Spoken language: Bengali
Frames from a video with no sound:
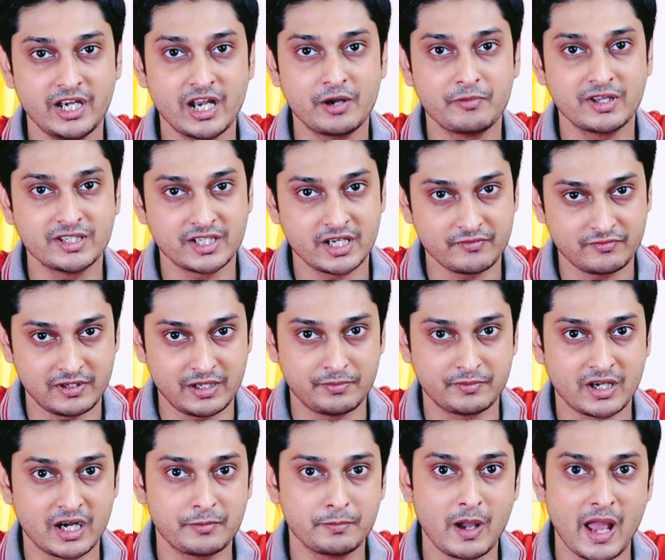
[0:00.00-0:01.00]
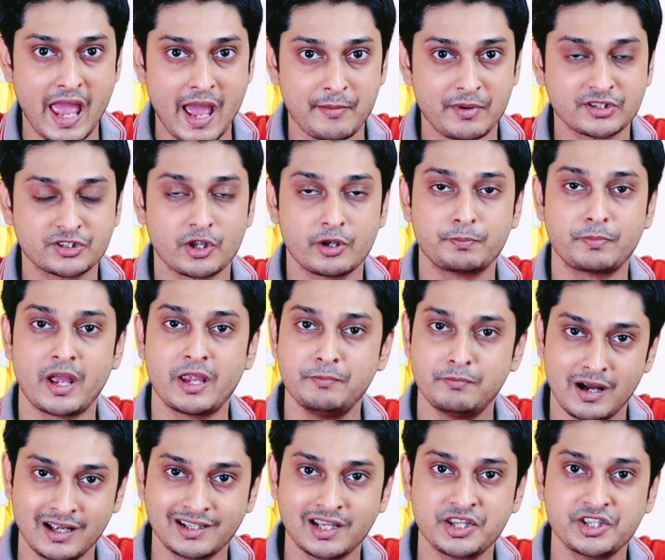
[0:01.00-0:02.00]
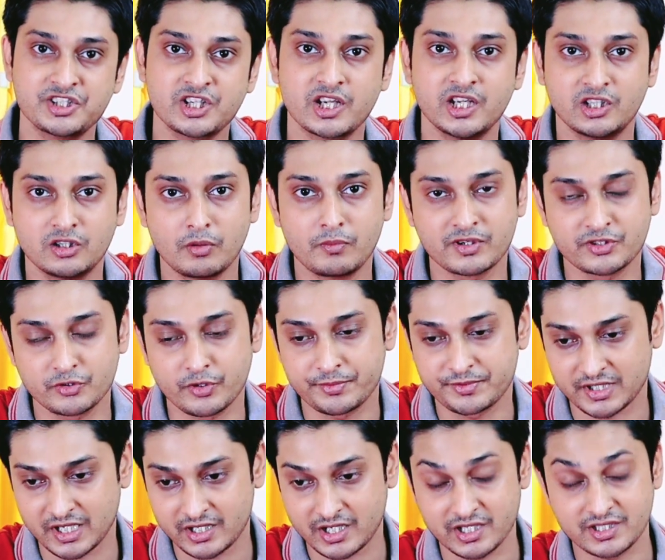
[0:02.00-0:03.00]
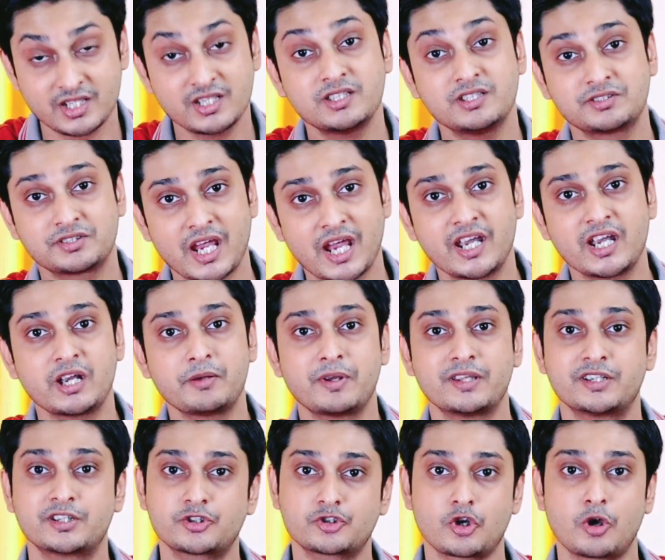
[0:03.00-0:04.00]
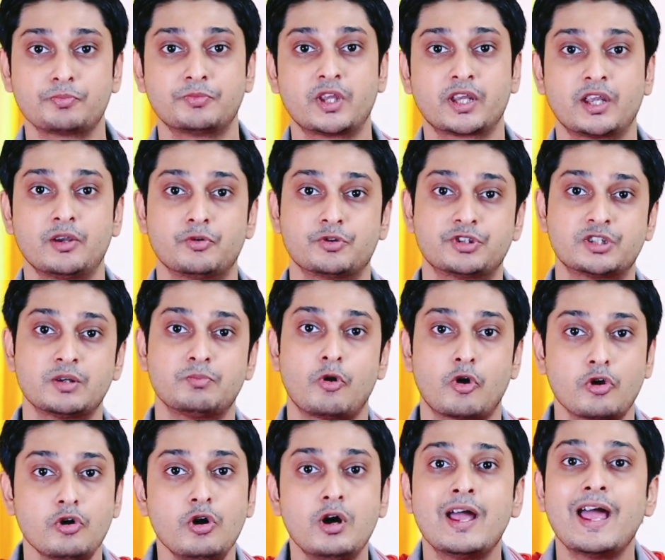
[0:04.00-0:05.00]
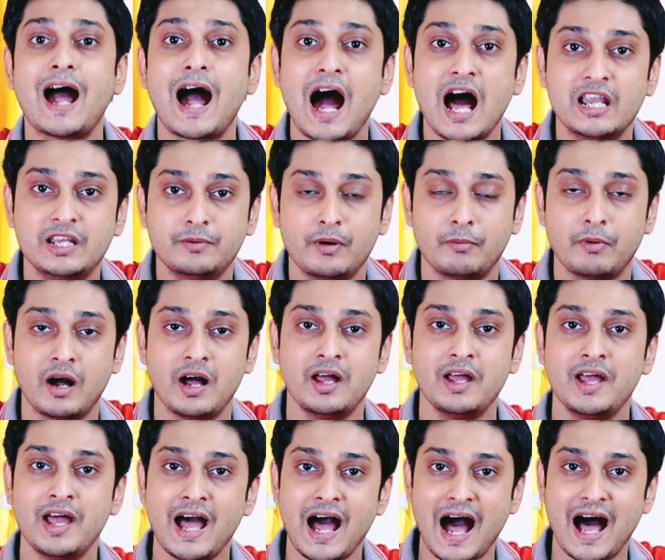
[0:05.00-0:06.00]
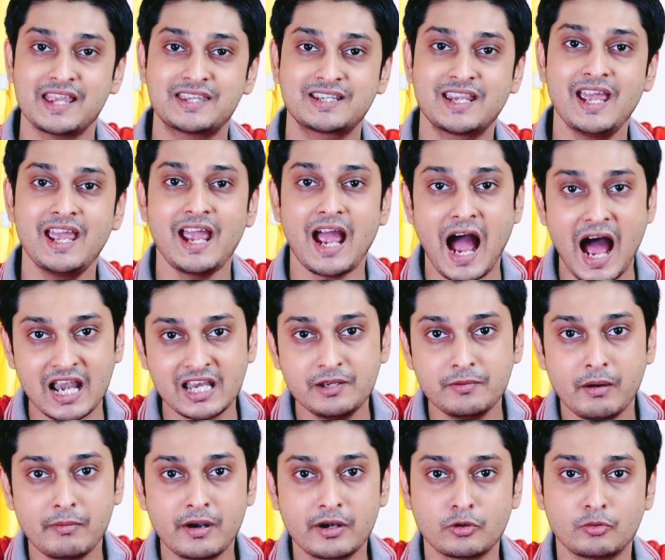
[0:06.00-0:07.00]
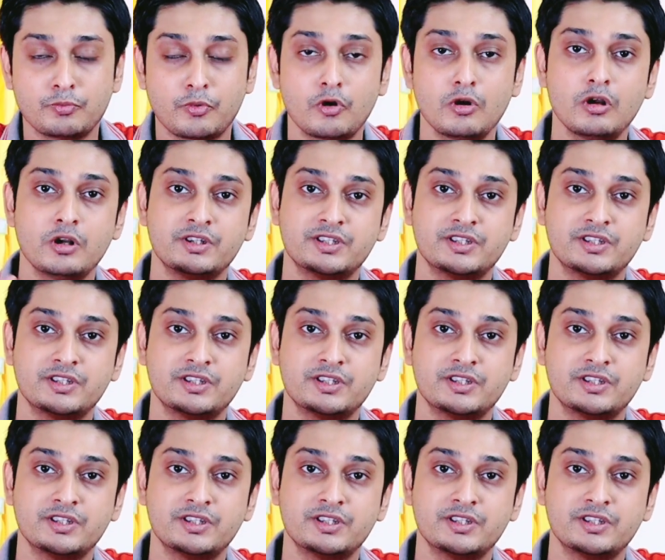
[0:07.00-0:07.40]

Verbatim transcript: ইন্ডিয়ার বাজারে ফ্লিপকার্ট বা অ্যামাজন পাই বাংলাদেশে ই কমার্স ওয়েবসাইট আছে চায়নার বাজারে সব থেকে হচ্ছে বড় আলিবাবা আজকে আলিবাবার ওপর